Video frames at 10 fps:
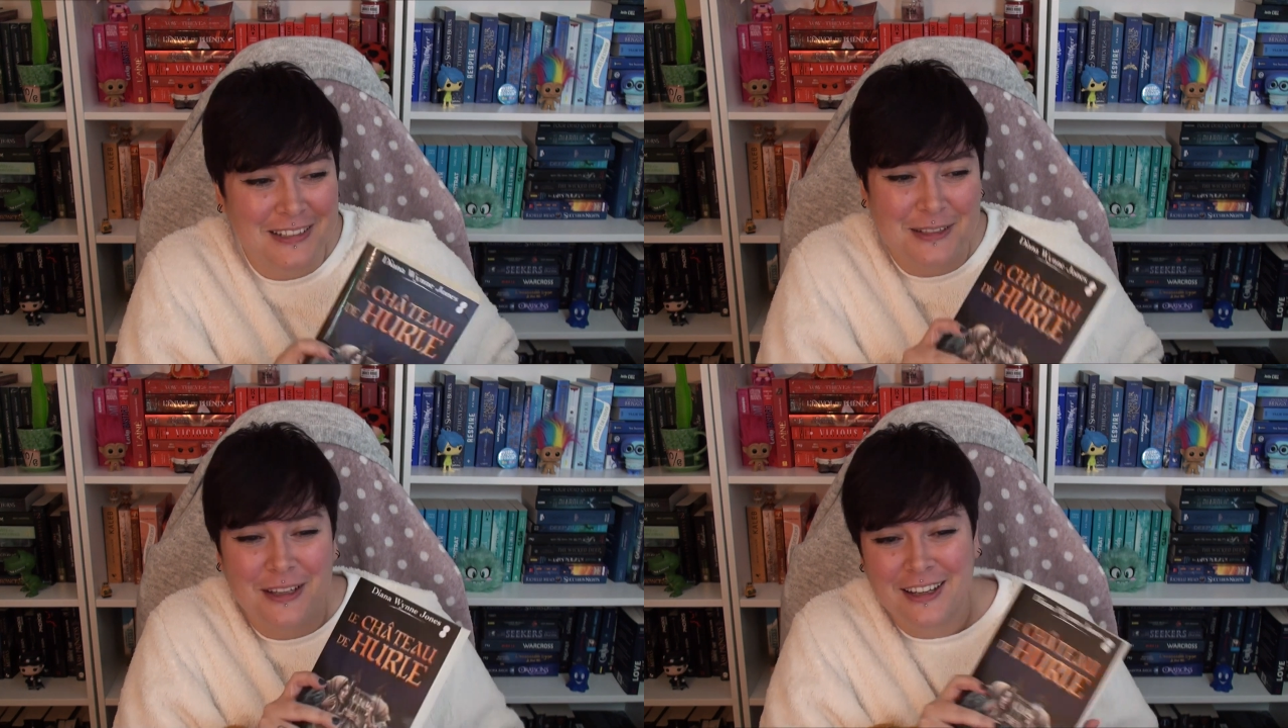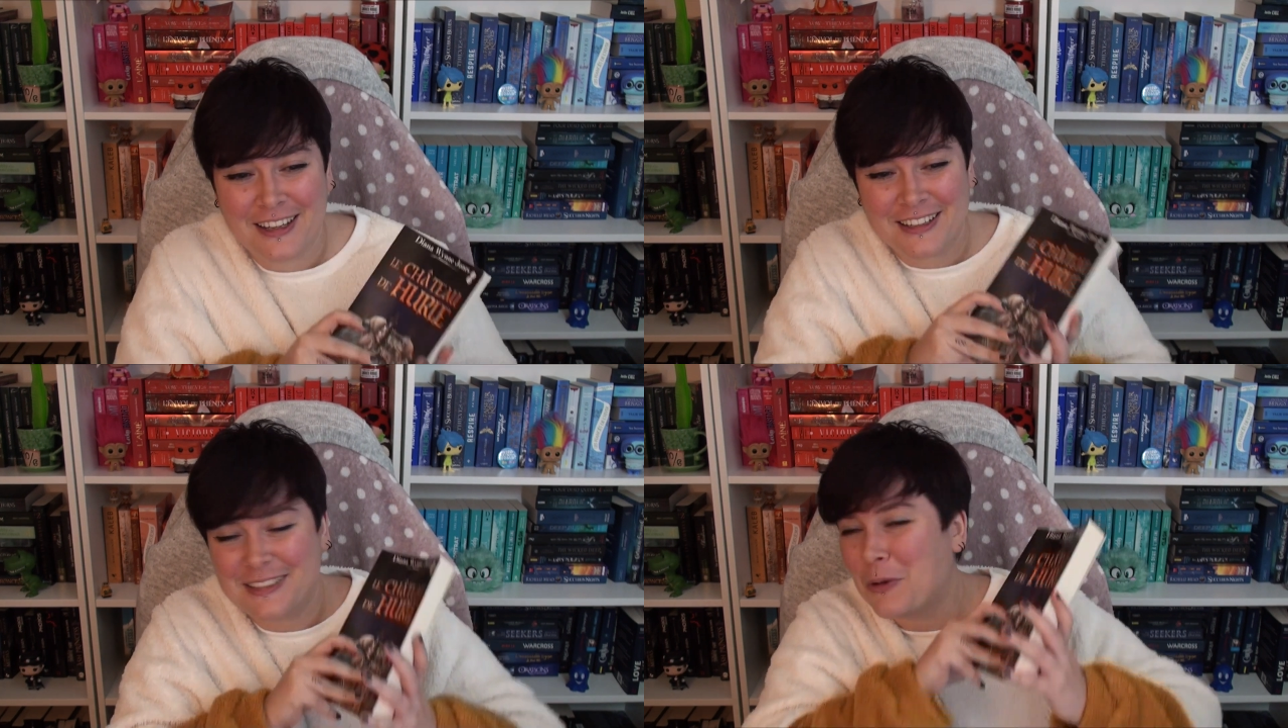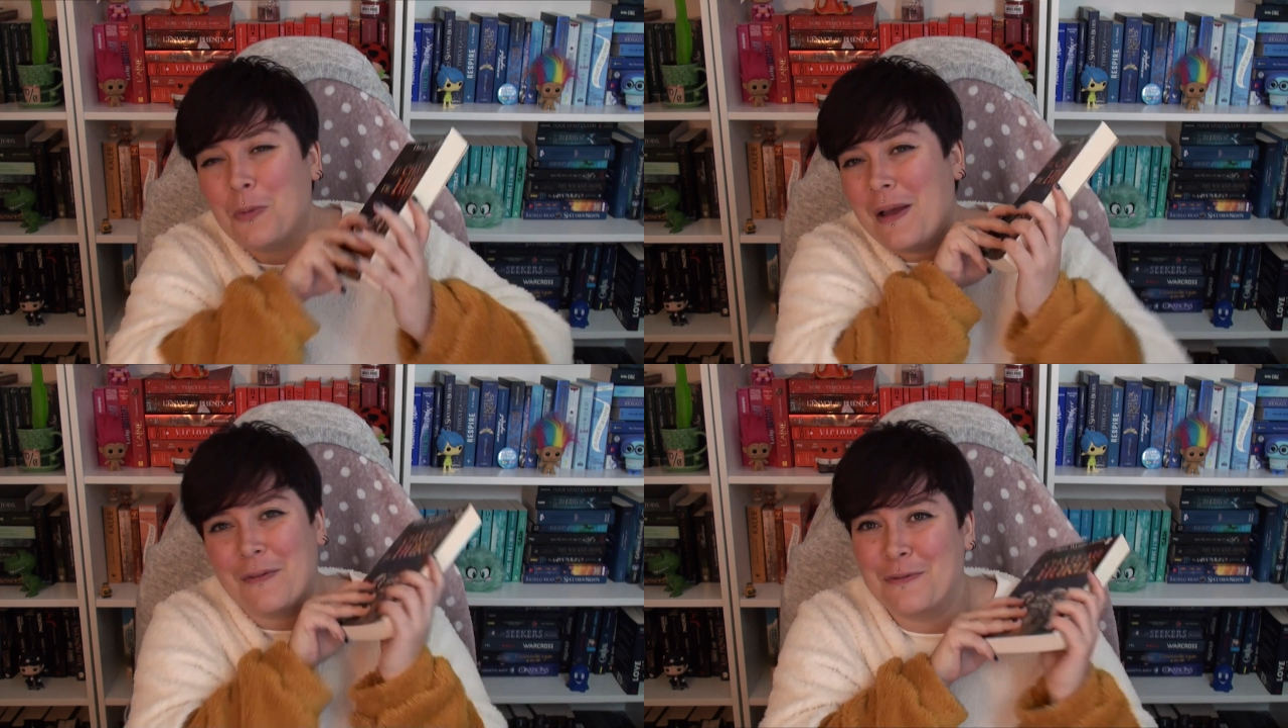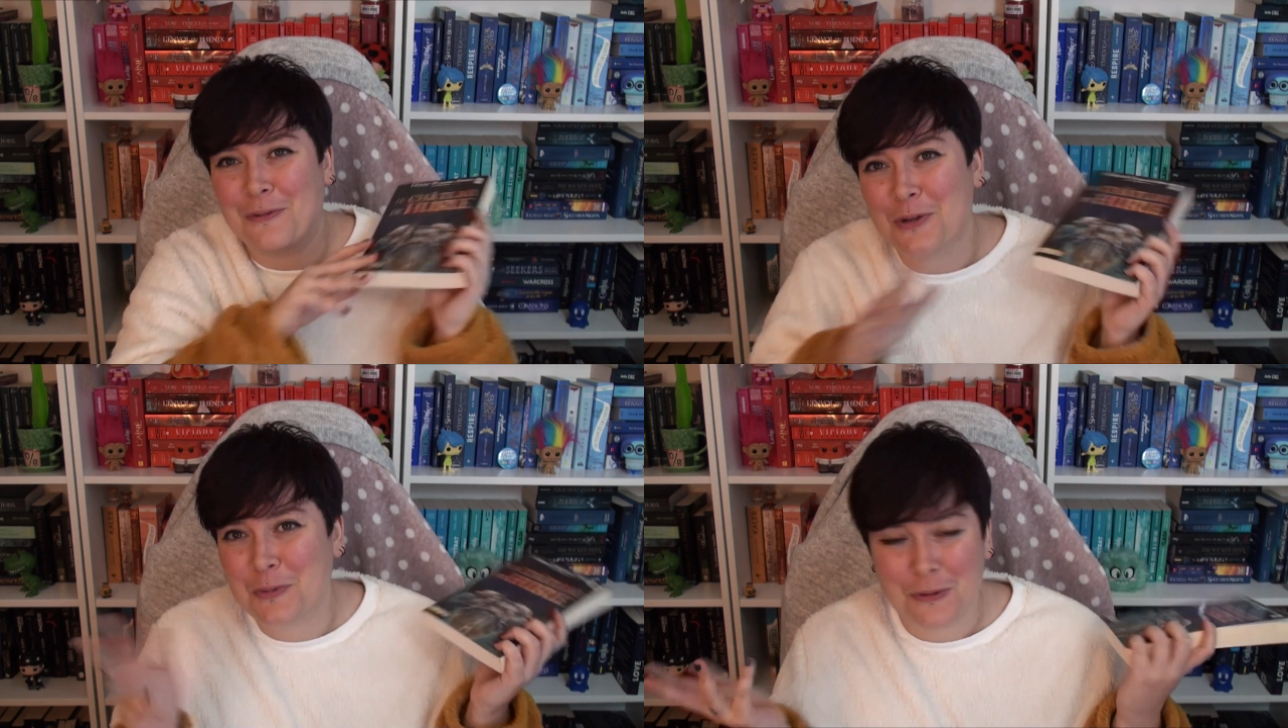c'est trop bien.
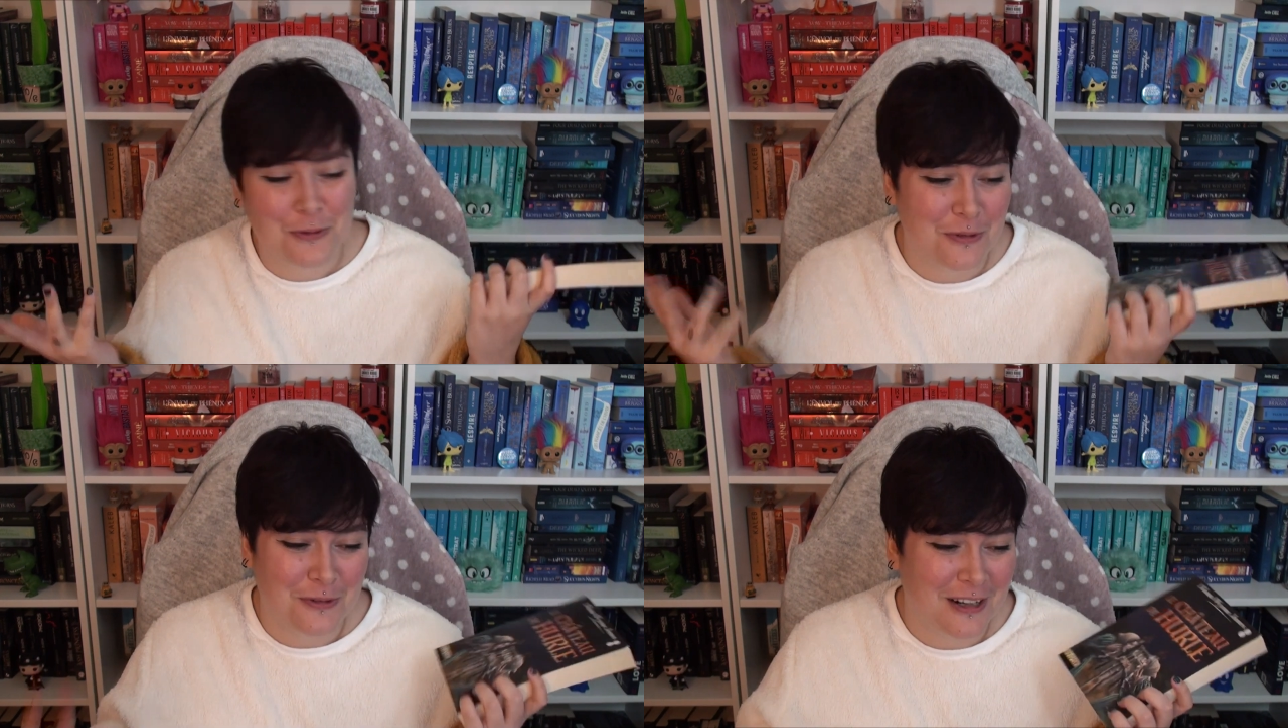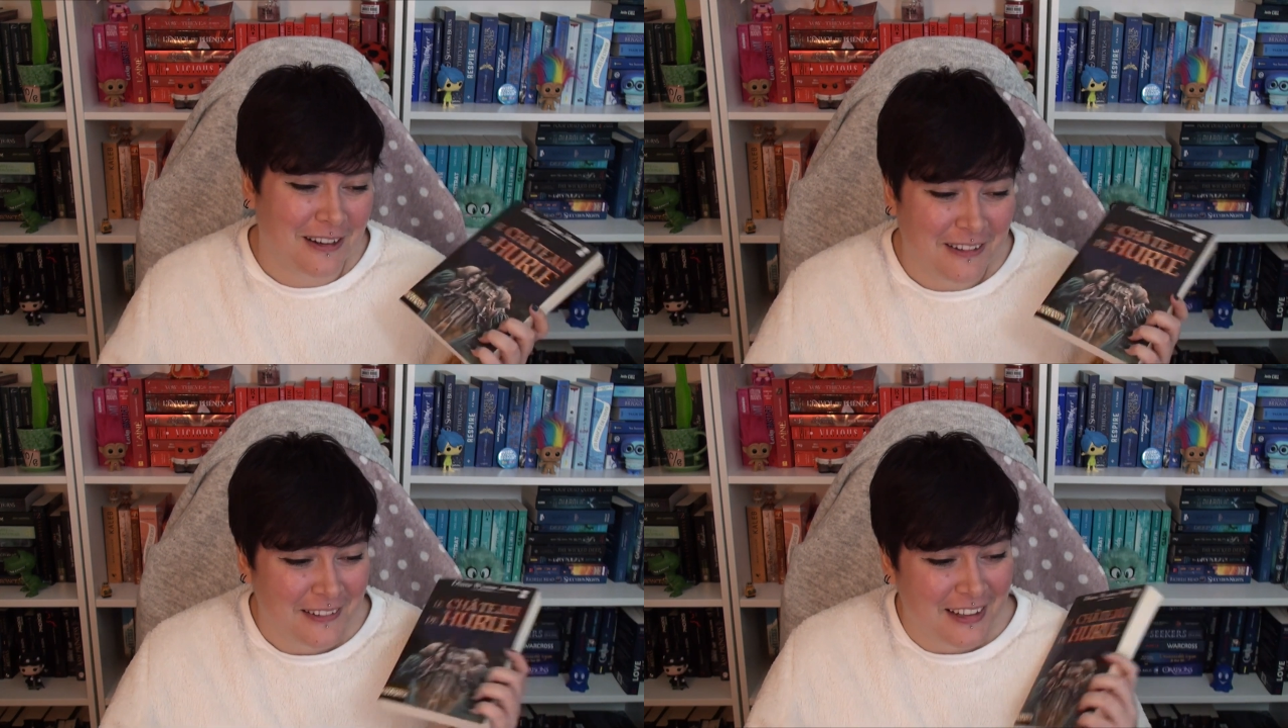Franchement, faut, voilà.